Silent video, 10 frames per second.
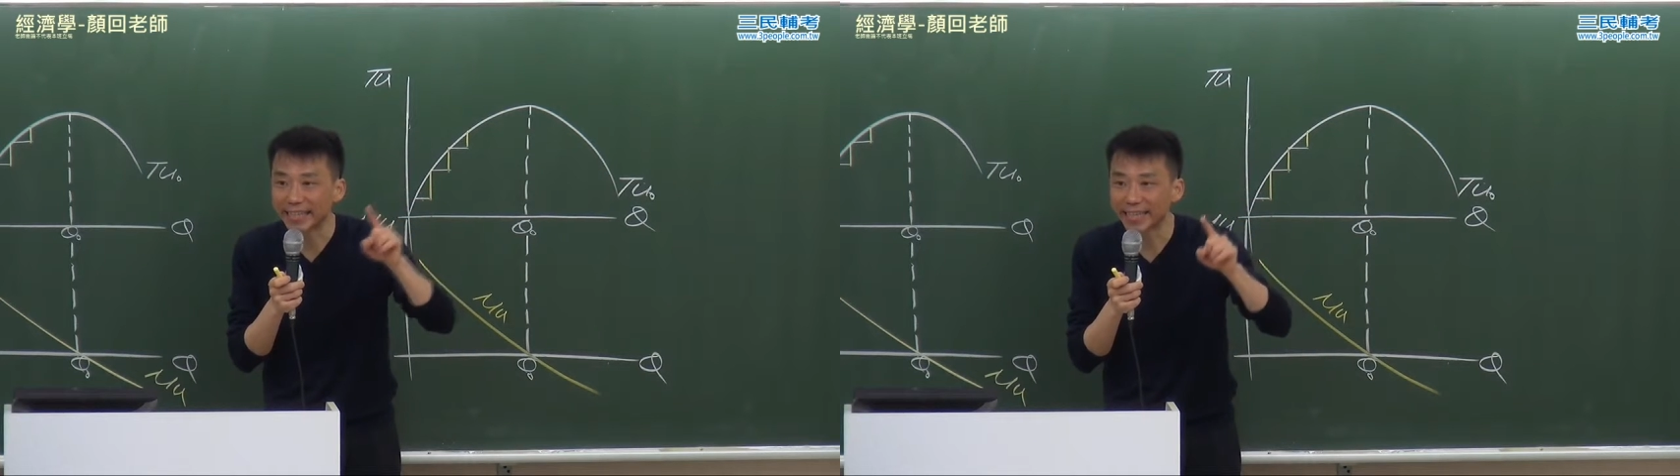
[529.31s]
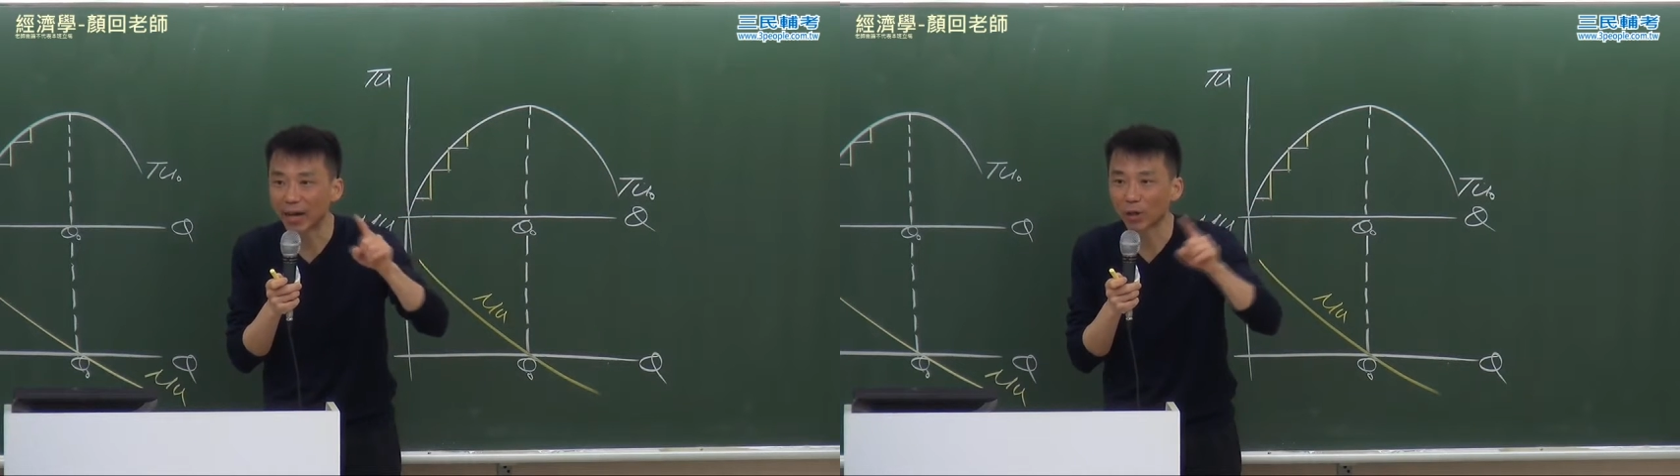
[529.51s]

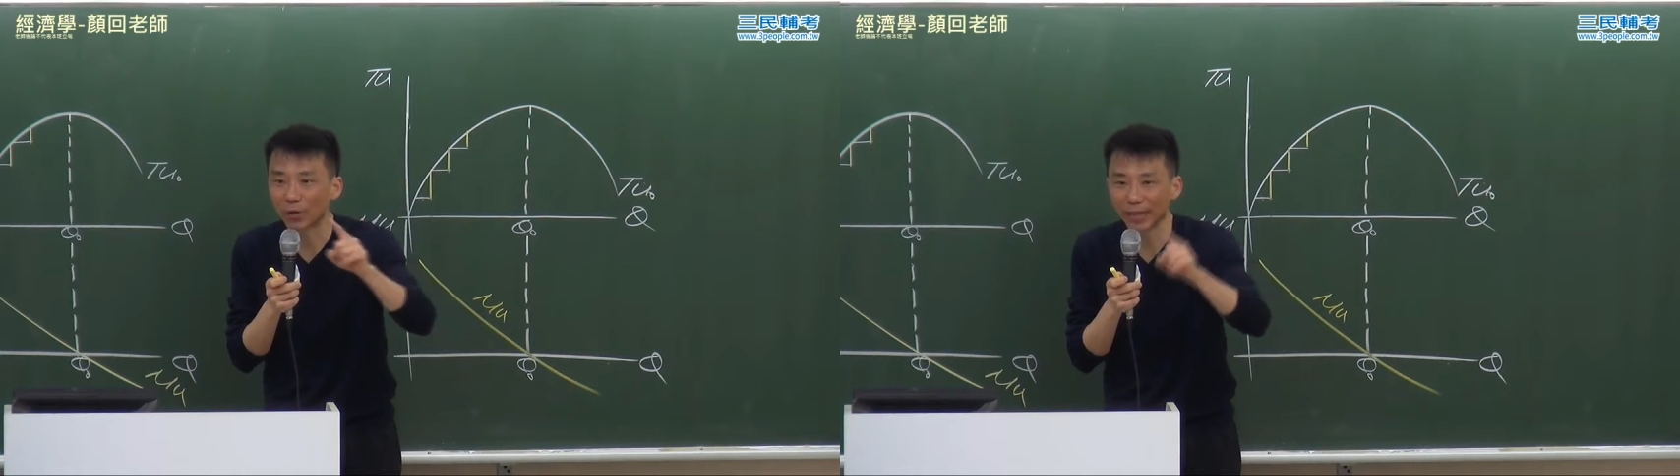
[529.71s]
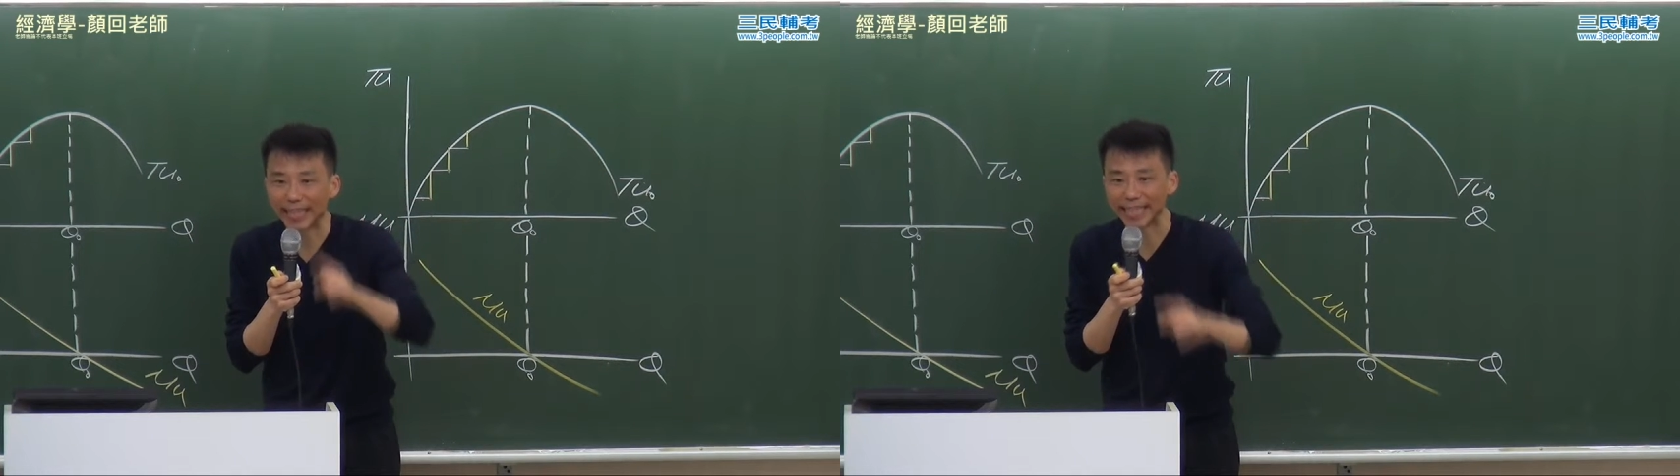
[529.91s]
效
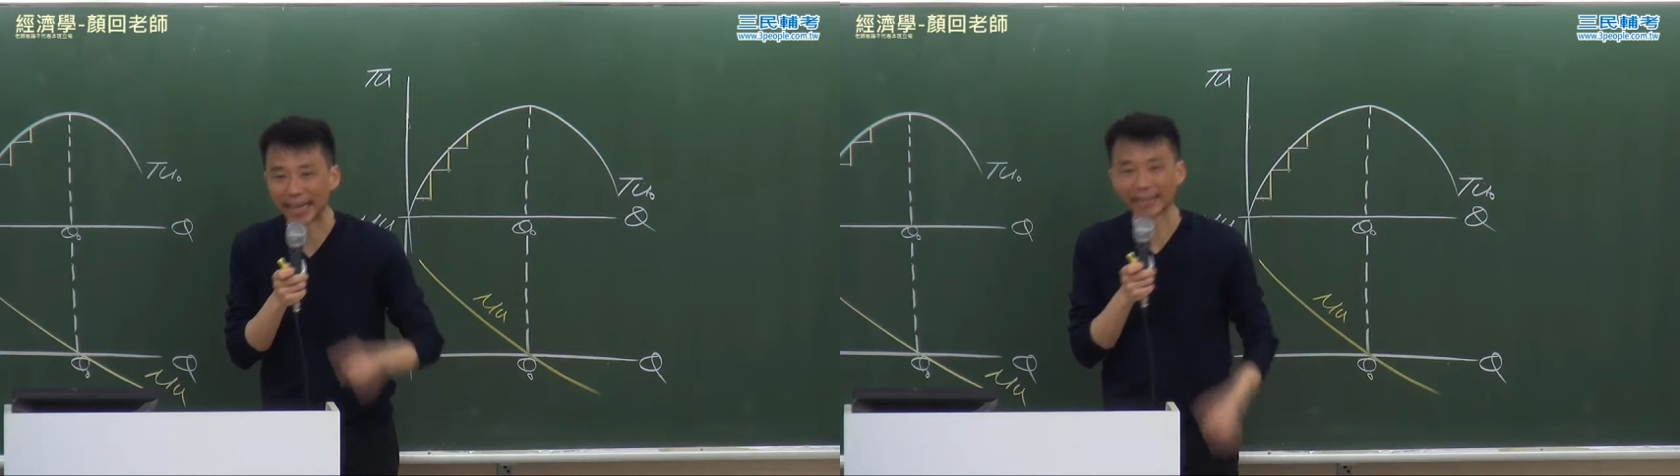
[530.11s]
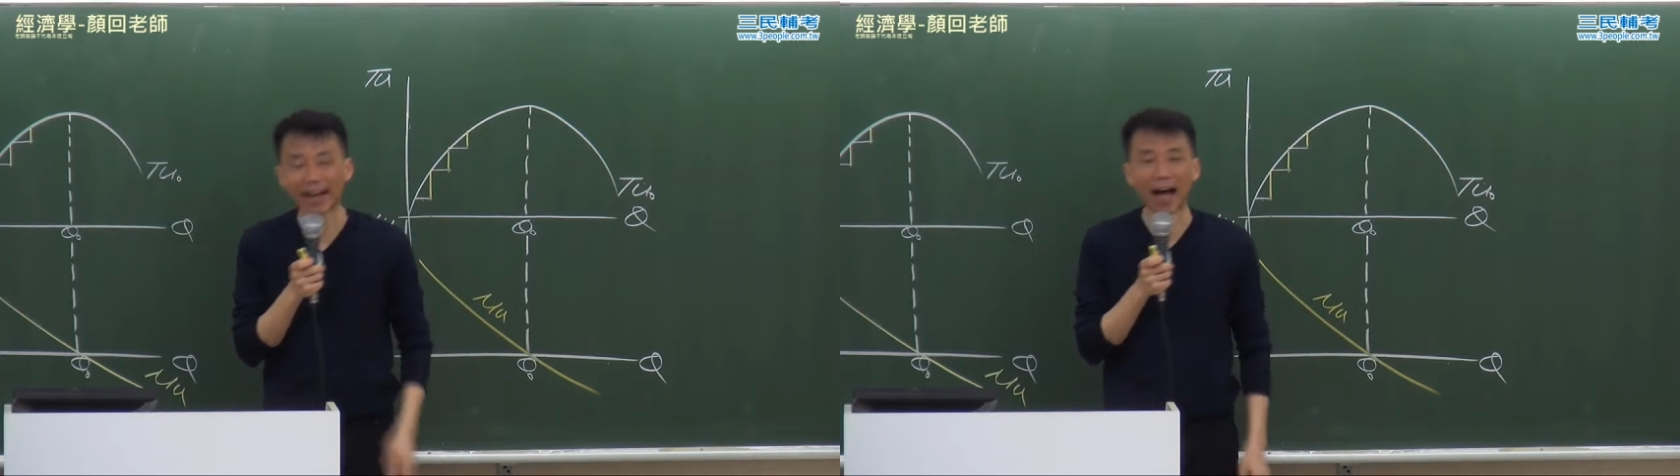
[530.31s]
用递减。